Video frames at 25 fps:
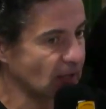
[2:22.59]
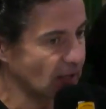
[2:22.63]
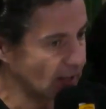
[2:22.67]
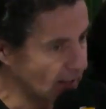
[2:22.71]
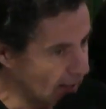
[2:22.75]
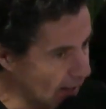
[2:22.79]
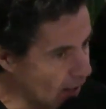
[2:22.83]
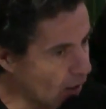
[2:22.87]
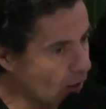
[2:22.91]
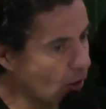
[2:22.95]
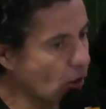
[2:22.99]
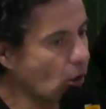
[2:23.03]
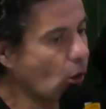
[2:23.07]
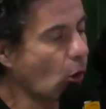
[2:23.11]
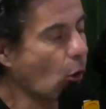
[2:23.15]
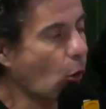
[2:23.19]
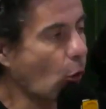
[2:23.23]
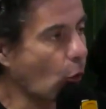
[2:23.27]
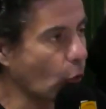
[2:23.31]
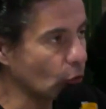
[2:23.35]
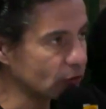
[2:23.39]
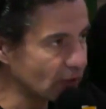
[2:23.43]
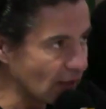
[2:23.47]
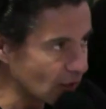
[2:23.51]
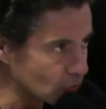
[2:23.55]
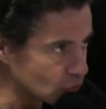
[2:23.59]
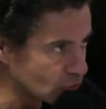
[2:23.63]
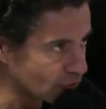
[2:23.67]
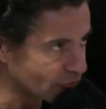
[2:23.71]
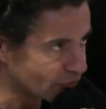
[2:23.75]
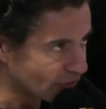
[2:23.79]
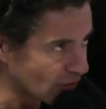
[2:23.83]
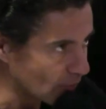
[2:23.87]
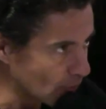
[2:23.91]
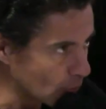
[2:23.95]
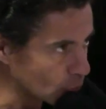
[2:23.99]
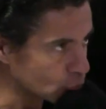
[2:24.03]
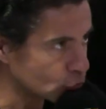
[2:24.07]
Et là, on a
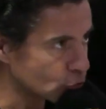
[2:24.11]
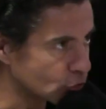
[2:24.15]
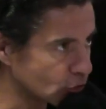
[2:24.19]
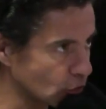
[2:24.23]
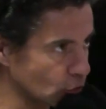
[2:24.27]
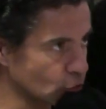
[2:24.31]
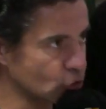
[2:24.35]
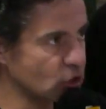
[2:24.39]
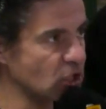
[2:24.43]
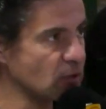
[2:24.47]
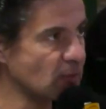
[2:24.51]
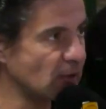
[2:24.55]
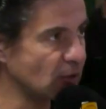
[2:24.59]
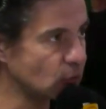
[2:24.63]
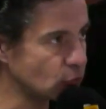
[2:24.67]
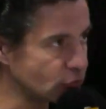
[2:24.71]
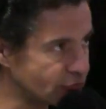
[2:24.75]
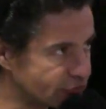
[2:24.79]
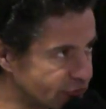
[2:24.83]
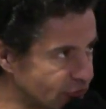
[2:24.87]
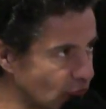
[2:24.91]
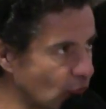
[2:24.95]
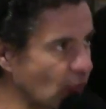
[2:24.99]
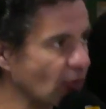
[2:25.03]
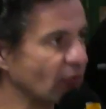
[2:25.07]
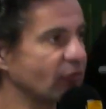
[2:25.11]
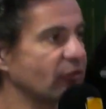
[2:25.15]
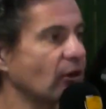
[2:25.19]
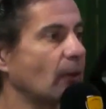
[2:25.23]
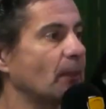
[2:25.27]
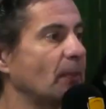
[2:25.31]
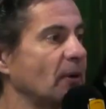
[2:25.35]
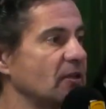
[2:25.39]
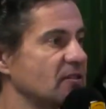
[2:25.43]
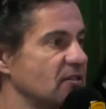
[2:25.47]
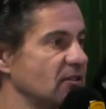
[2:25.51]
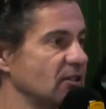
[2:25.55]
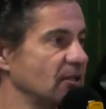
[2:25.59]
vraiment du tangible et du fond à faire
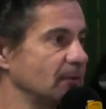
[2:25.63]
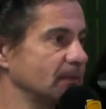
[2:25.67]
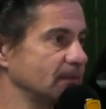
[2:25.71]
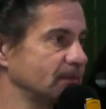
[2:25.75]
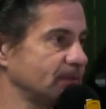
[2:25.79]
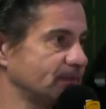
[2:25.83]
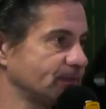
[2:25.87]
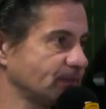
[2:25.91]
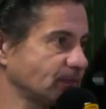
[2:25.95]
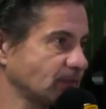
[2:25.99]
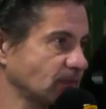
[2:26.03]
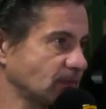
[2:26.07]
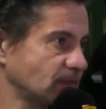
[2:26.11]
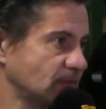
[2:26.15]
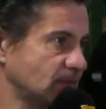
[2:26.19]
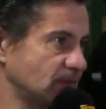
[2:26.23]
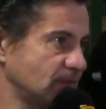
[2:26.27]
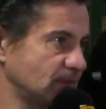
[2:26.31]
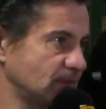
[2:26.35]
passer. Donc,